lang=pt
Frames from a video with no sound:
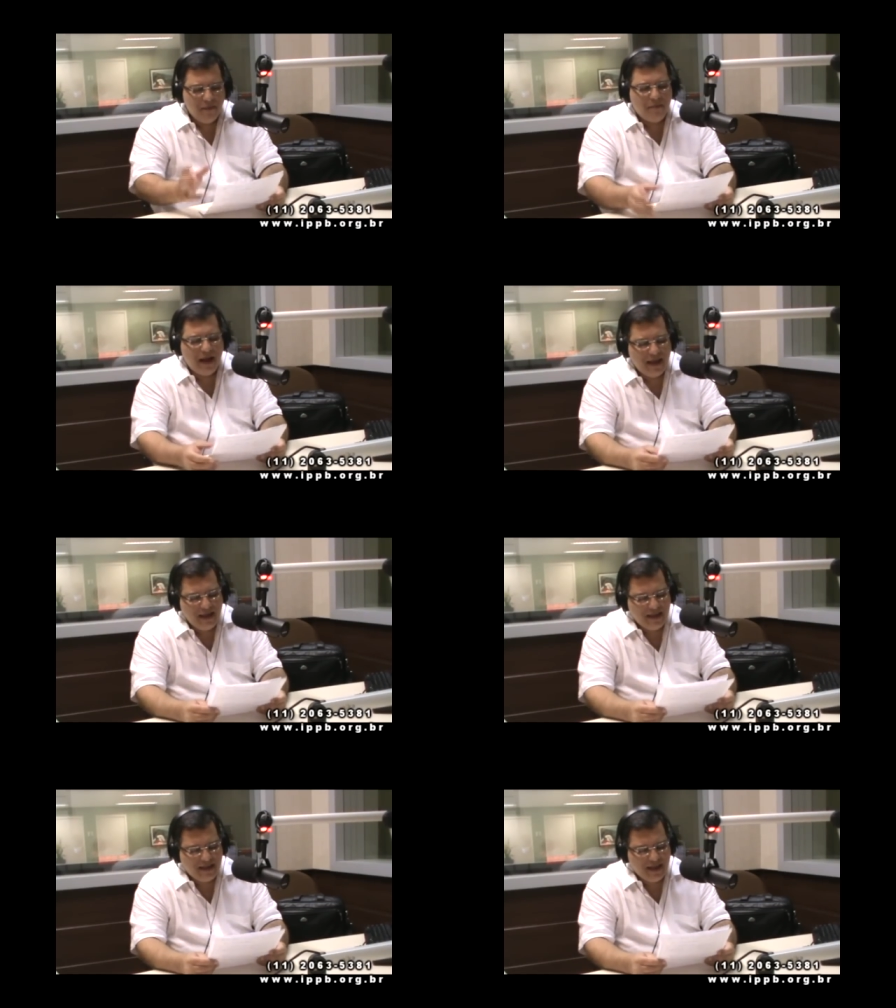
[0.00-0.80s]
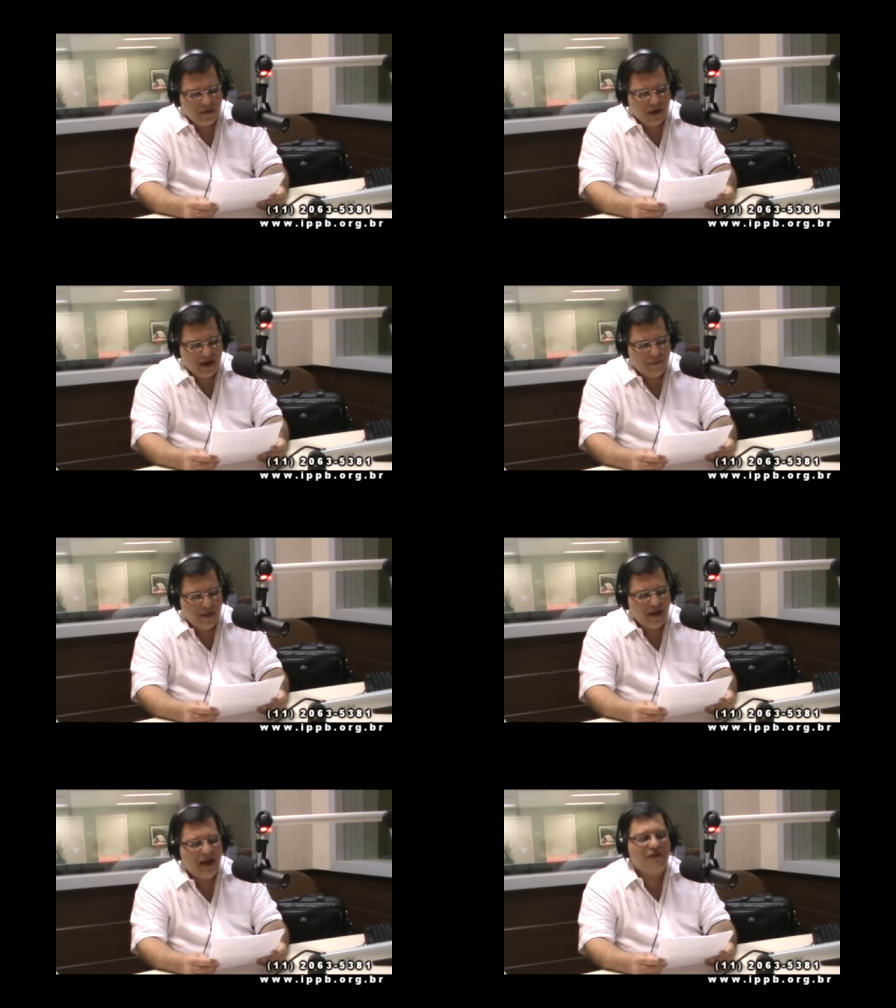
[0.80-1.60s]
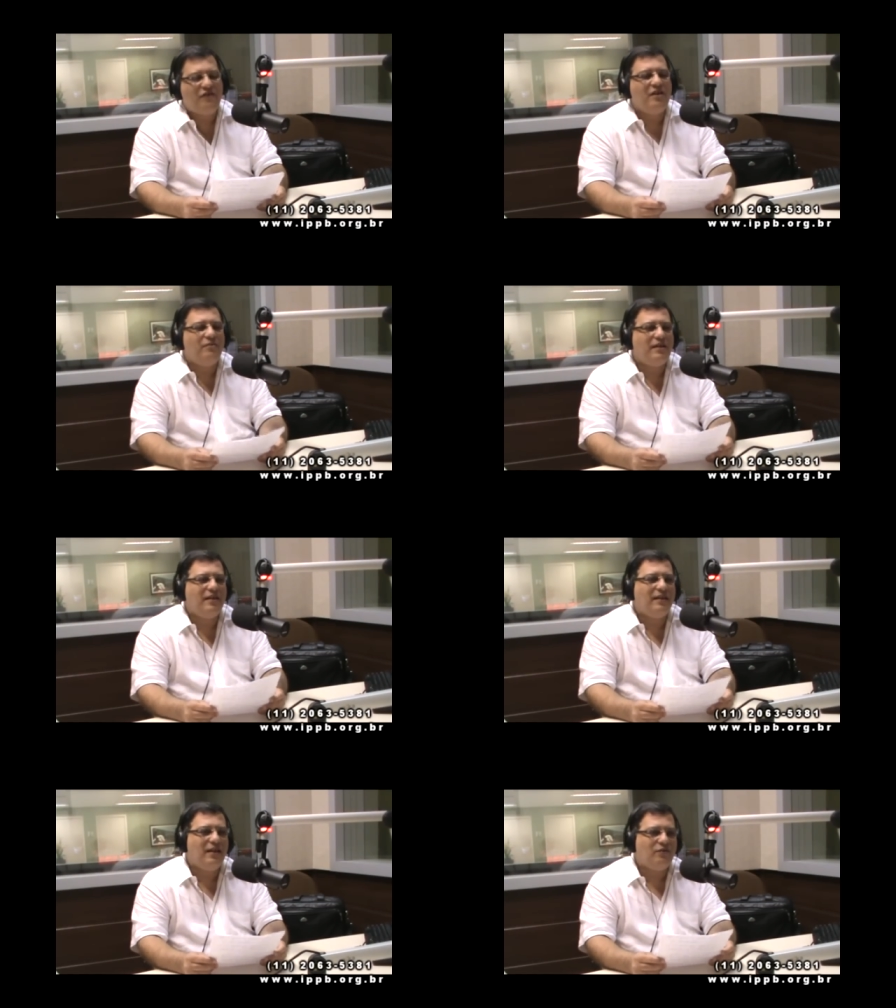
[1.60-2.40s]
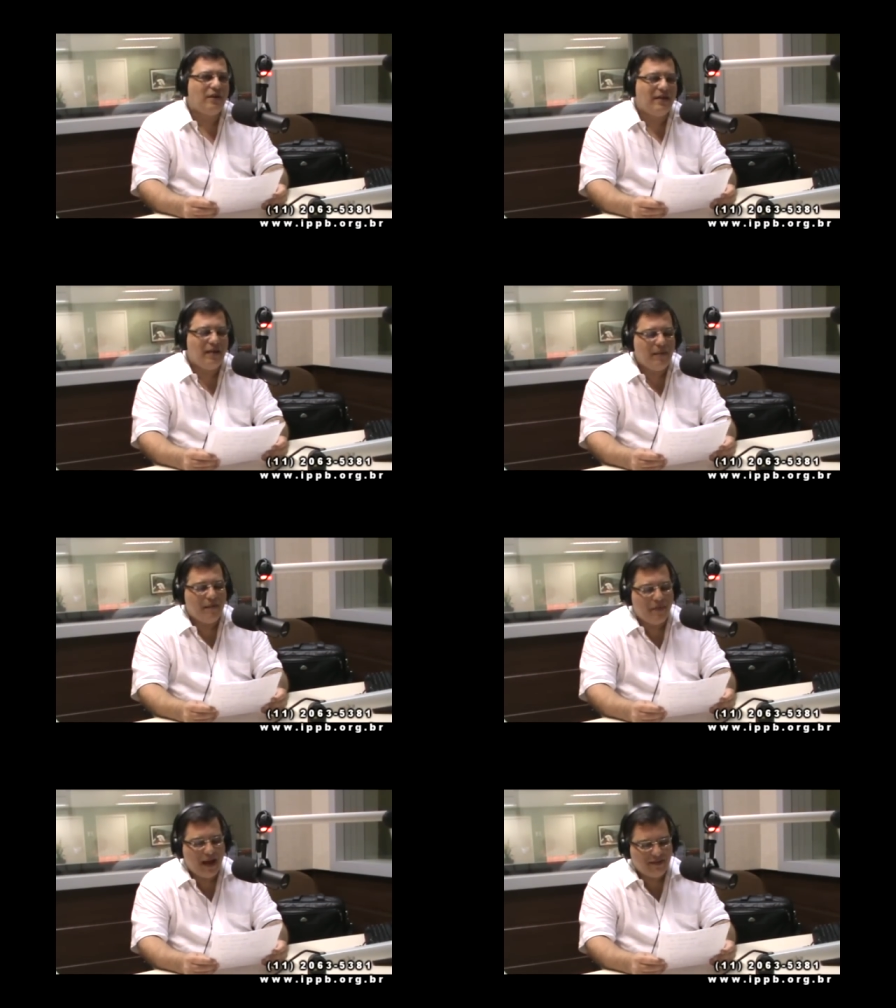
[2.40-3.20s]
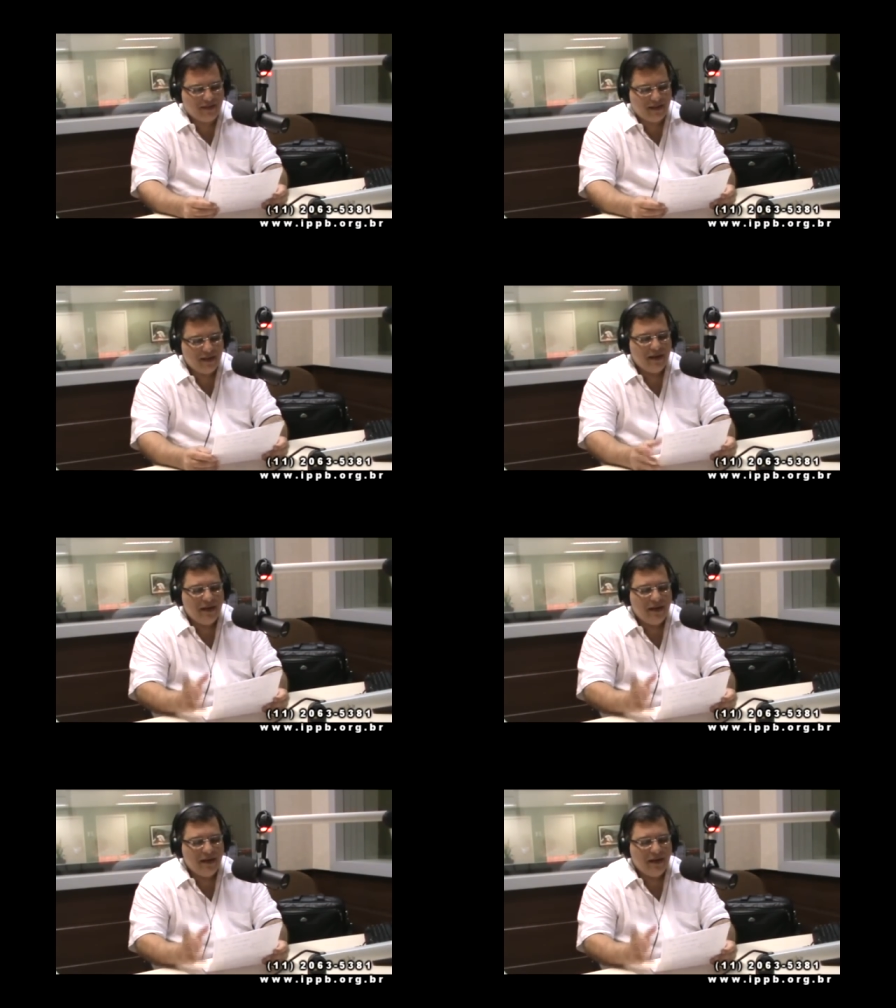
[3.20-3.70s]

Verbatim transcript: mas eu acabei achando esse texto aqui na minha pasta